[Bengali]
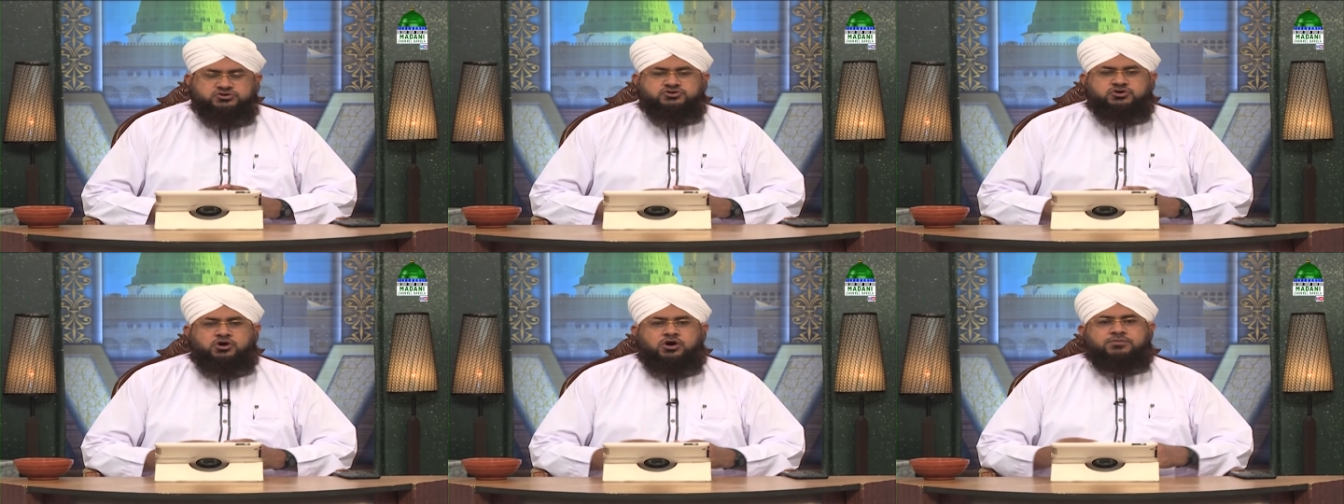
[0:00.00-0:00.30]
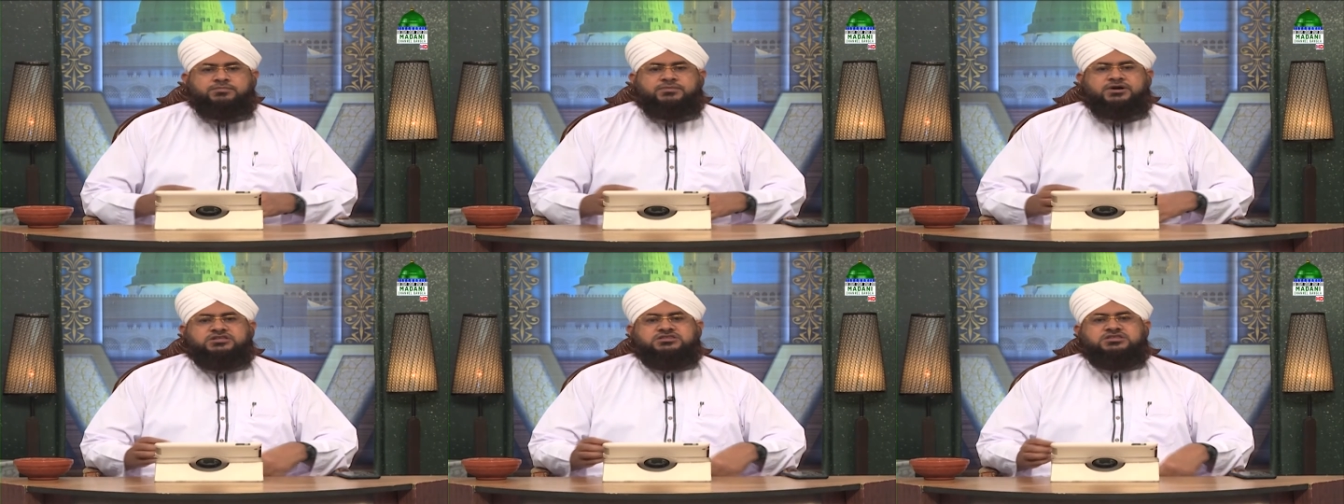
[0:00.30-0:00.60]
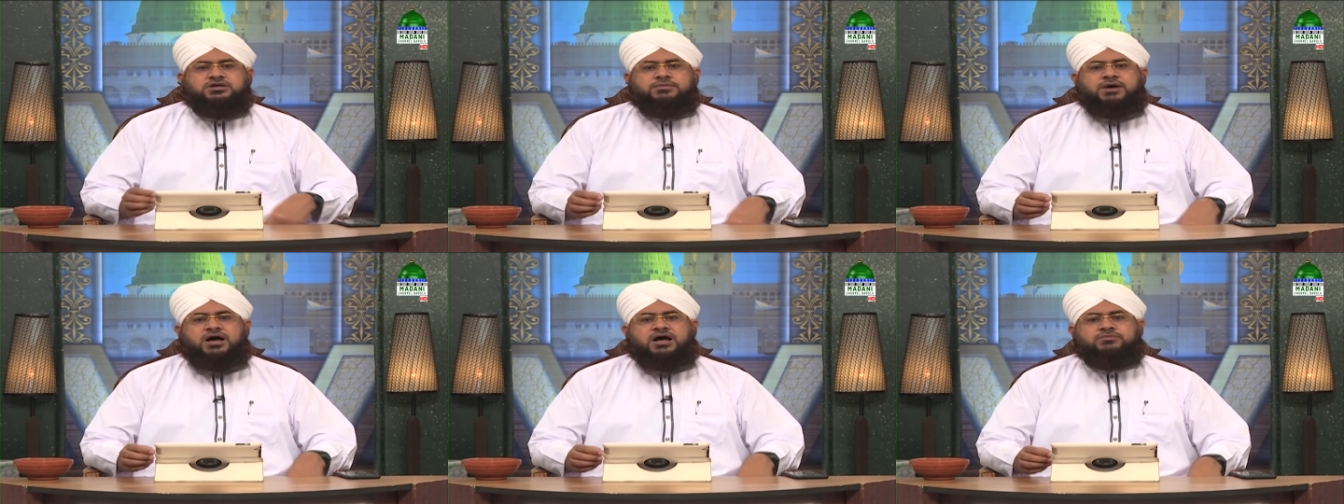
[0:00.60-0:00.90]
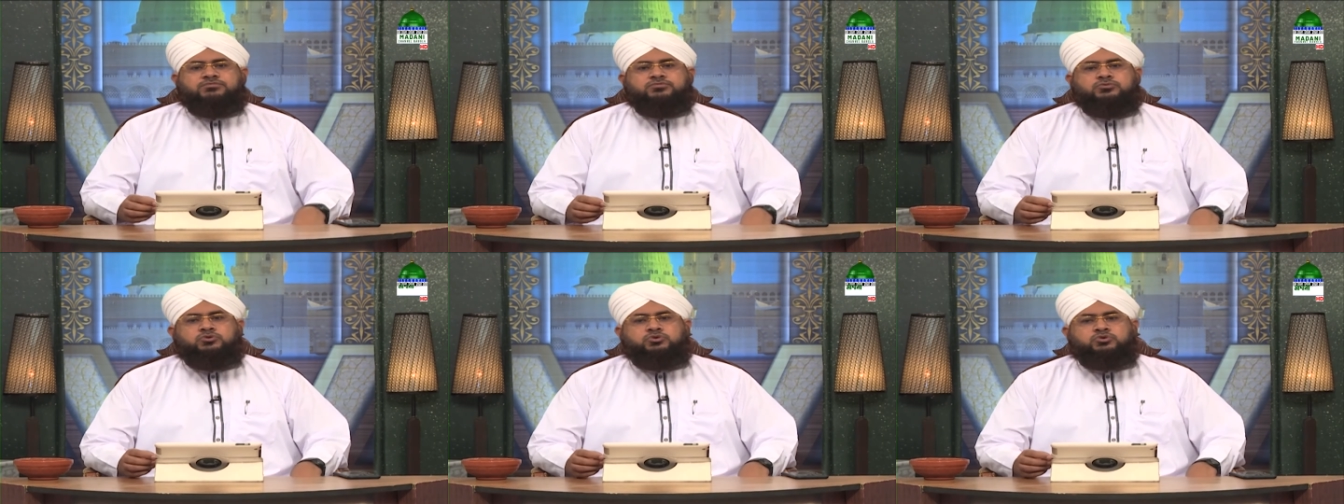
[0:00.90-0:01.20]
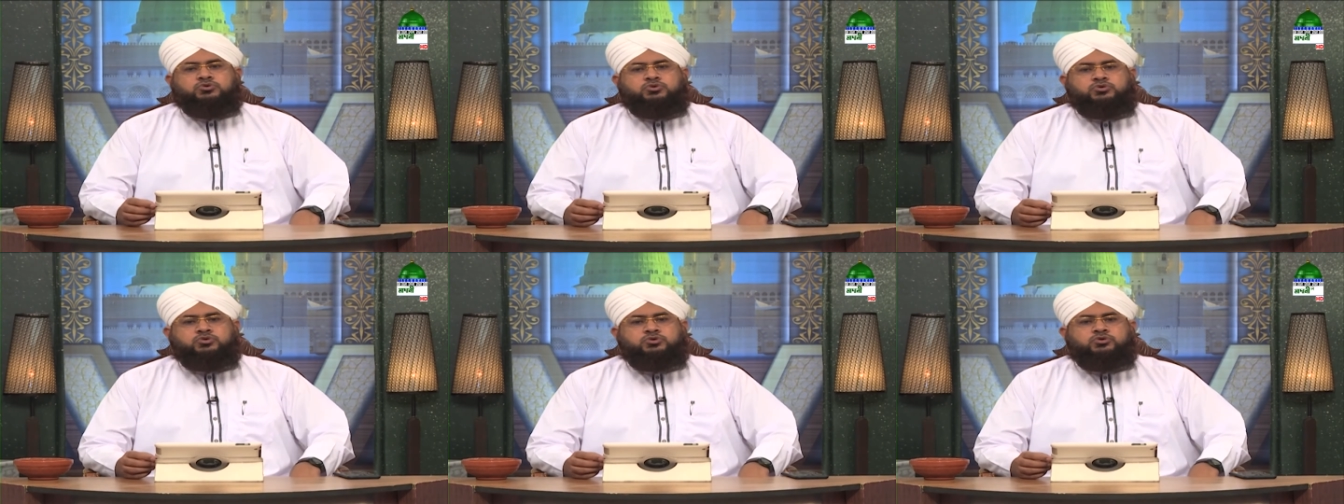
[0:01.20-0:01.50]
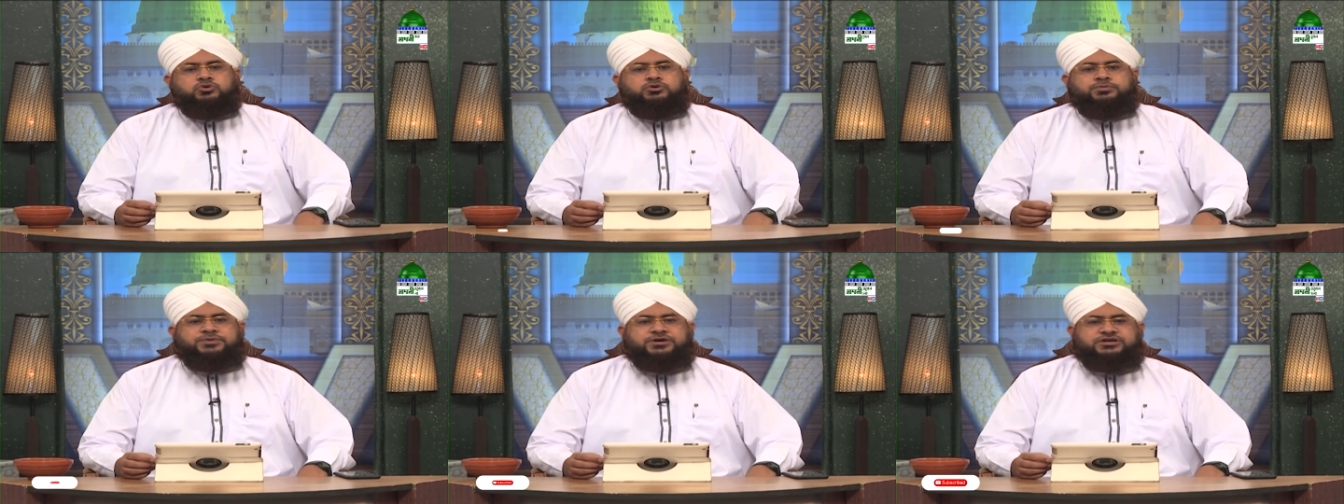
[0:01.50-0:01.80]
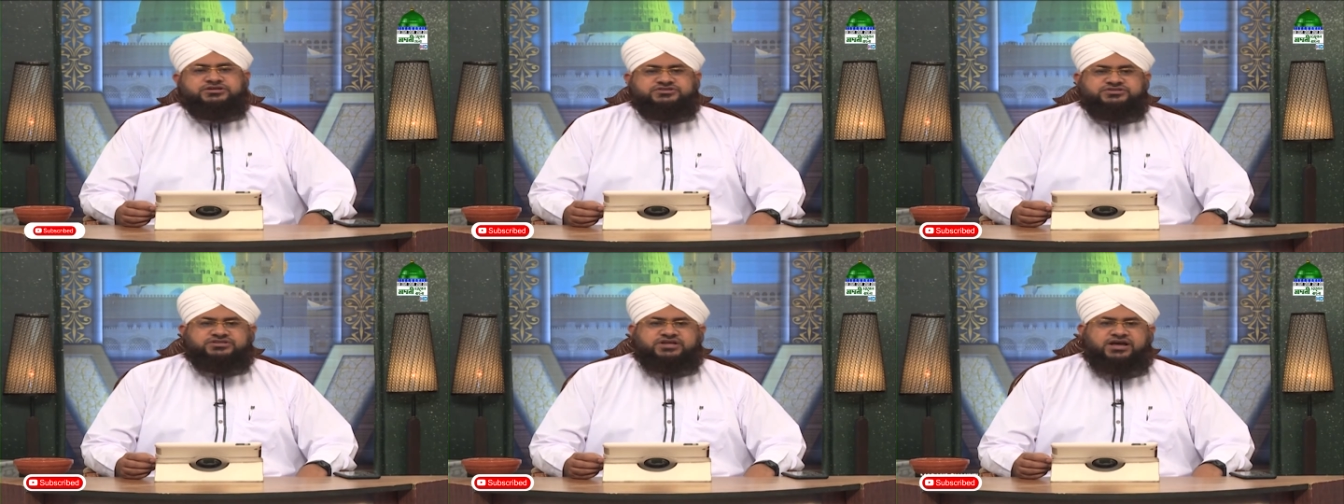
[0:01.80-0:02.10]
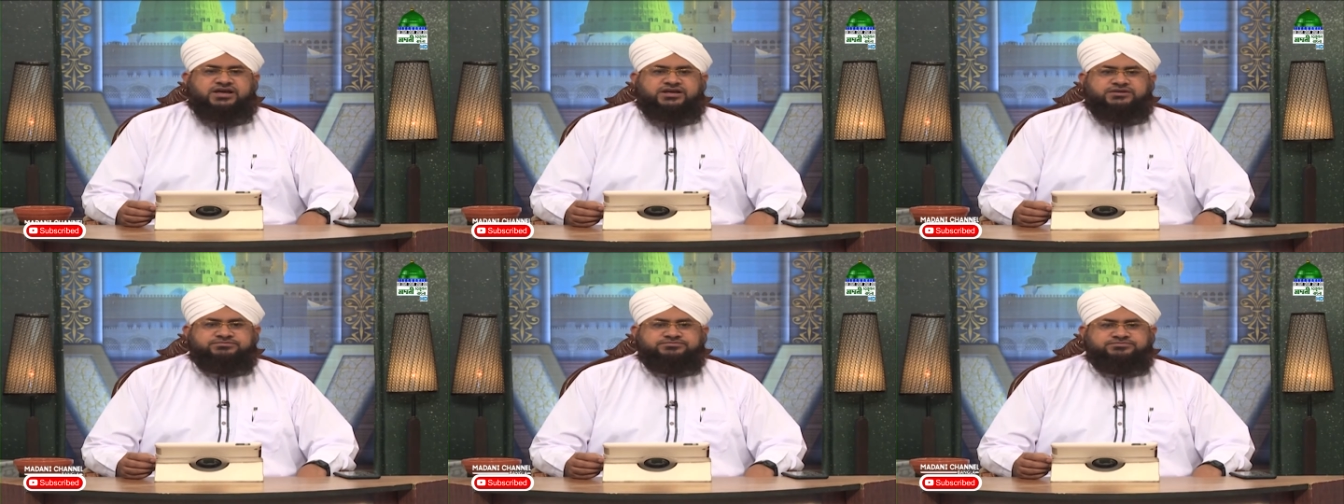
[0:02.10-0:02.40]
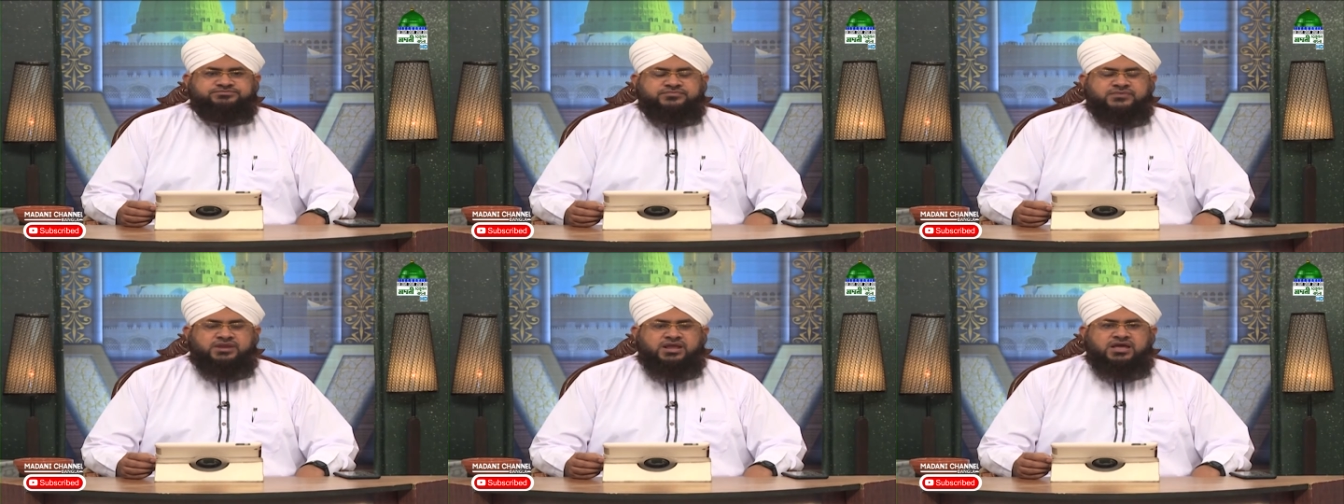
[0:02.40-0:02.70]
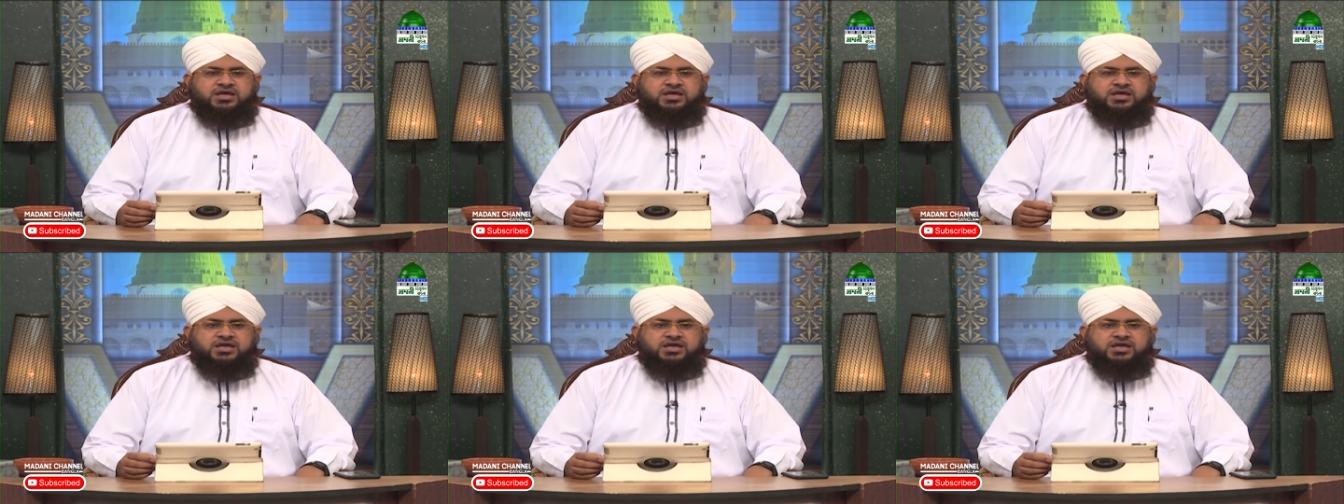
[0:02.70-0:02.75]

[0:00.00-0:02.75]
এক শতবার দরুদ পাঠ করেন